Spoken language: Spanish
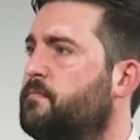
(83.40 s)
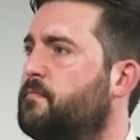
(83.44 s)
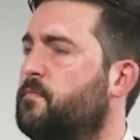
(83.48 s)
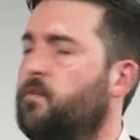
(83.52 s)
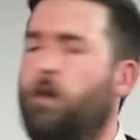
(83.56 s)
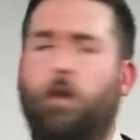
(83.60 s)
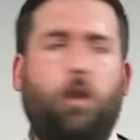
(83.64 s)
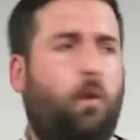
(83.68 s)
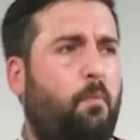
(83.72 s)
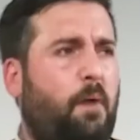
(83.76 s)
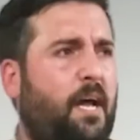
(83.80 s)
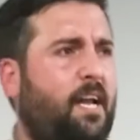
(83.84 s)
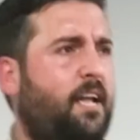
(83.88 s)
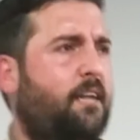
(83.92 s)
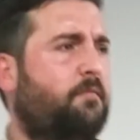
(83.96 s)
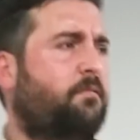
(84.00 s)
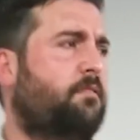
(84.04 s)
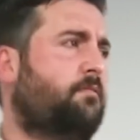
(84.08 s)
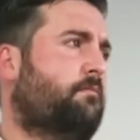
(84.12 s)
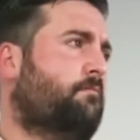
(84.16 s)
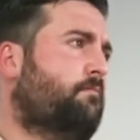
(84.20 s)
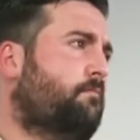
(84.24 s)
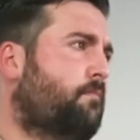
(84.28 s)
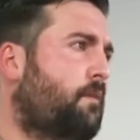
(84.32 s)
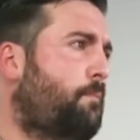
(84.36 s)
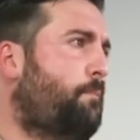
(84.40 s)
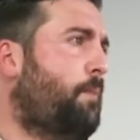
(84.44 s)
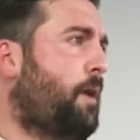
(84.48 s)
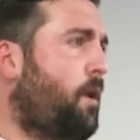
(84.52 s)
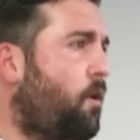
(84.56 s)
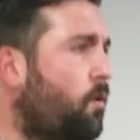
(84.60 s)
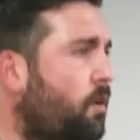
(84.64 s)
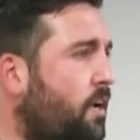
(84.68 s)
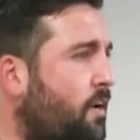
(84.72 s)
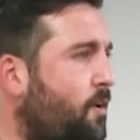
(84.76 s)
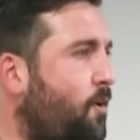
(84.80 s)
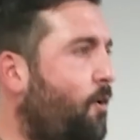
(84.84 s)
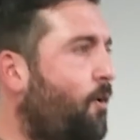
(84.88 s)
No lo van a...
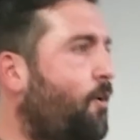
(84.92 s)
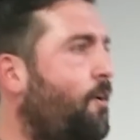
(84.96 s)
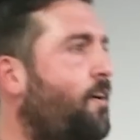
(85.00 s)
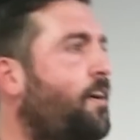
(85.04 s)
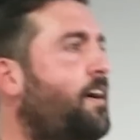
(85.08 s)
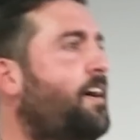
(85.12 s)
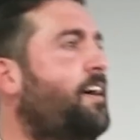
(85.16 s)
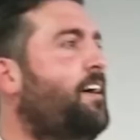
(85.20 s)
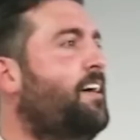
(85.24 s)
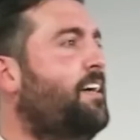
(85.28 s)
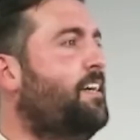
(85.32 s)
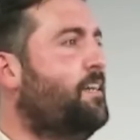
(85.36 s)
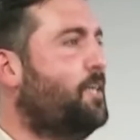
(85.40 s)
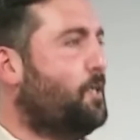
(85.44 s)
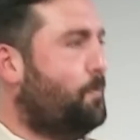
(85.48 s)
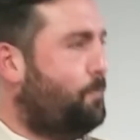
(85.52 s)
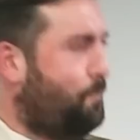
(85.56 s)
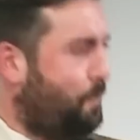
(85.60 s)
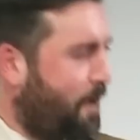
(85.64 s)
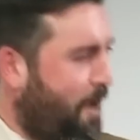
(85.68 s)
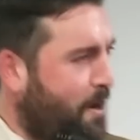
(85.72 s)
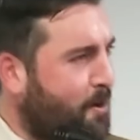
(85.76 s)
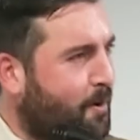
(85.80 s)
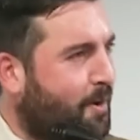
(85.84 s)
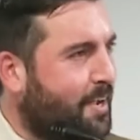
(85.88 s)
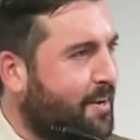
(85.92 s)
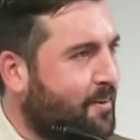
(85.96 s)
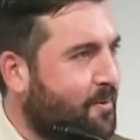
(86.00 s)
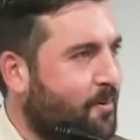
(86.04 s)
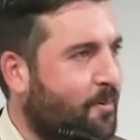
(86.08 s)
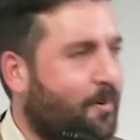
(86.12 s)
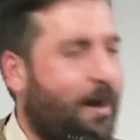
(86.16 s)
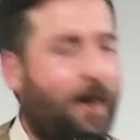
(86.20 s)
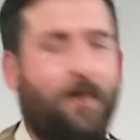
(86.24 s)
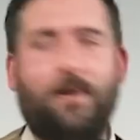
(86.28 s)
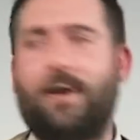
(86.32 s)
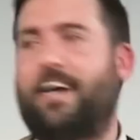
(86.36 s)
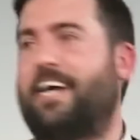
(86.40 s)
Espero que no. Espero que no.
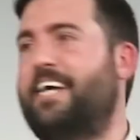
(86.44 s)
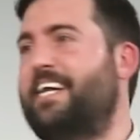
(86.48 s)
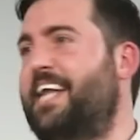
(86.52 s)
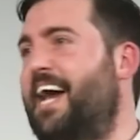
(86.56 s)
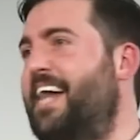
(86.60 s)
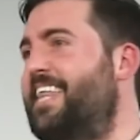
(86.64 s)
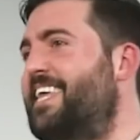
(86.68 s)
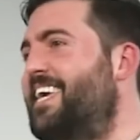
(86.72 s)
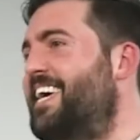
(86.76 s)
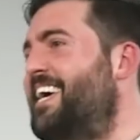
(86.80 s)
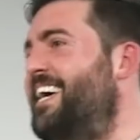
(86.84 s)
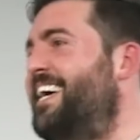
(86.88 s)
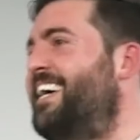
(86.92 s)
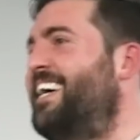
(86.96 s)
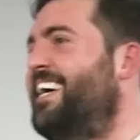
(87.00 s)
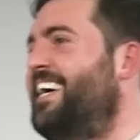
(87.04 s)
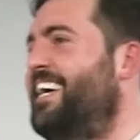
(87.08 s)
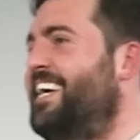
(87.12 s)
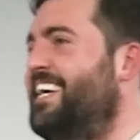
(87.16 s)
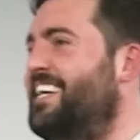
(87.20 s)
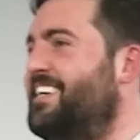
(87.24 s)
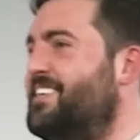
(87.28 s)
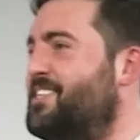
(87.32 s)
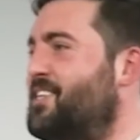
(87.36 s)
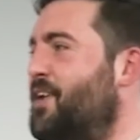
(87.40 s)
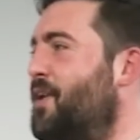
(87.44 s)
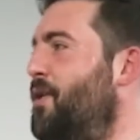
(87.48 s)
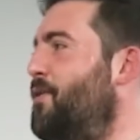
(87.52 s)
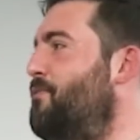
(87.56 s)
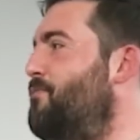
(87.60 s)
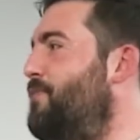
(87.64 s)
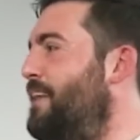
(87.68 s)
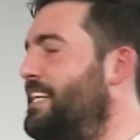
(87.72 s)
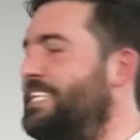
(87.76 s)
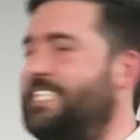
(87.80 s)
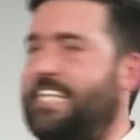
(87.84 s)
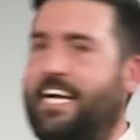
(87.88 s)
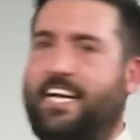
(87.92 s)
Ahora que nadie, solo
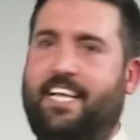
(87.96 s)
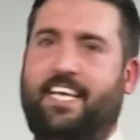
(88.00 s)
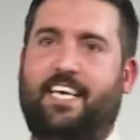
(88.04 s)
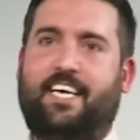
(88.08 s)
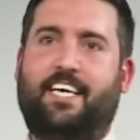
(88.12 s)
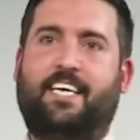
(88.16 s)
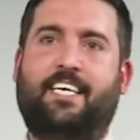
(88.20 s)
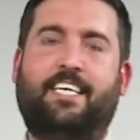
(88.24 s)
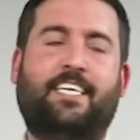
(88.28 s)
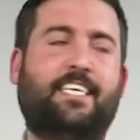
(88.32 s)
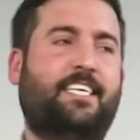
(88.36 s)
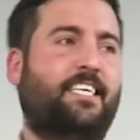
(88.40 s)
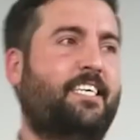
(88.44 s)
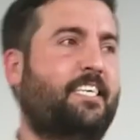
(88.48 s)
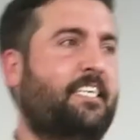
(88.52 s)
faltaría.